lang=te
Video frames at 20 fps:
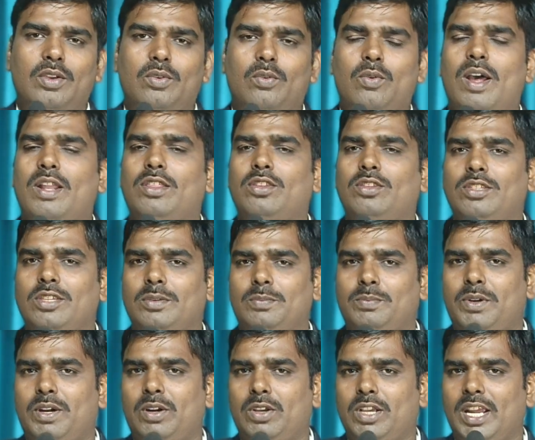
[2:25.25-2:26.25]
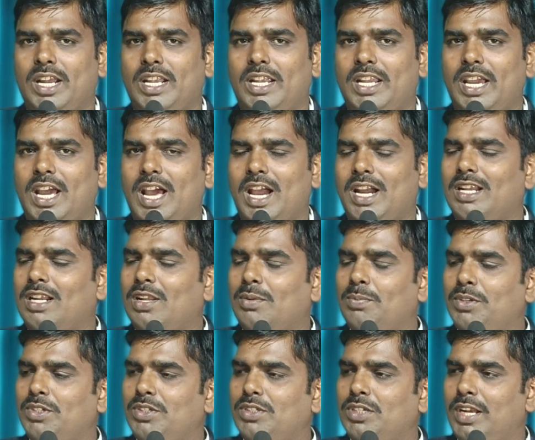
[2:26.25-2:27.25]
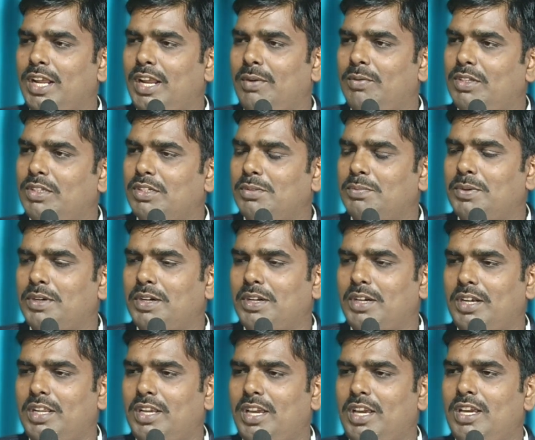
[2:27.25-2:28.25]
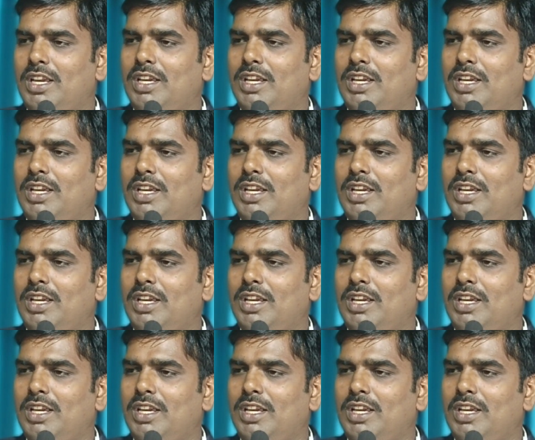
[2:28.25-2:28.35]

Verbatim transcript: వారితో చెప్పాడు గట్టిగా ఆజ్ఞాపించాడు ఏమని చెప్పాడంటే